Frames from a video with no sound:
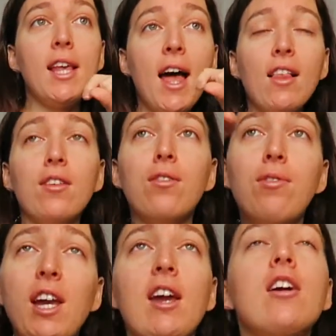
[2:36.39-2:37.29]

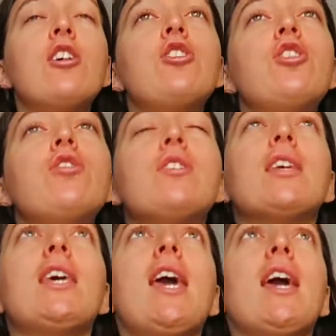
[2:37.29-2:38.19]
Celery juice
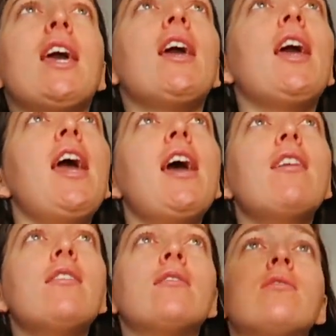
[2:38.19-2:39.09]
kicking
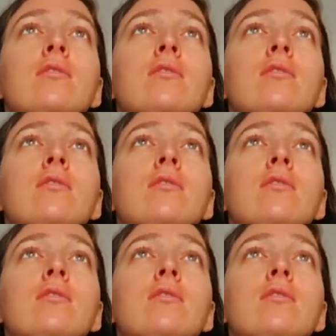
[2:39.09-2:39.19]
in.